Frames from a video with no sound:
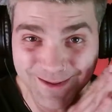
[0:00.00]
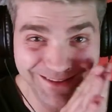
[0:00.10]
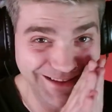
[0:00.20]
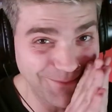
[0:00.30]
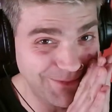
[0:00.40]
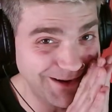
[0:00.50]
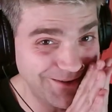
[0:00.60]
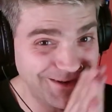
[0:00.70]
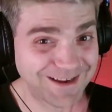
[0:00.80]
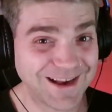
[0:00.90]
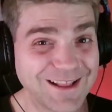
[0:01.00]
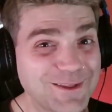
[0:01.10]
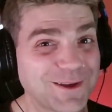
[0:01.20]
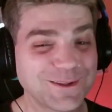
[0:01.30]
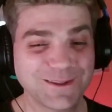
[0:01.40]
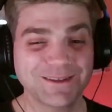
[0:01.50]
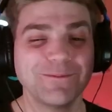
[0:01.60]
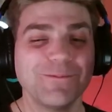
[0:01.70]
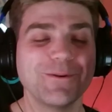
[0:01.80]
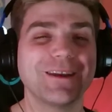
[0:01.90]
Eh, te das para arriba, eh. Alto actor.
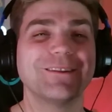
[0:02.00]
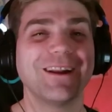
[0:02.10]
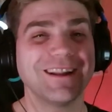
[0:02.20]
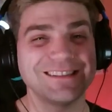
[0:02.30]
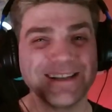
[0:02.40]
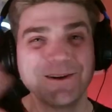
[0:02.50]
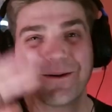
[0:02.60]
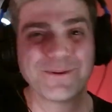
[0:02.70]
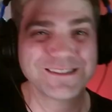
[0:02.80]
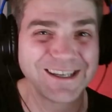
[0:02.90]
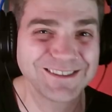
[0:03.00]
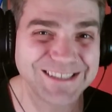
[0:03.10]
Muy bien. Ahora sí, nos vemos. Chao,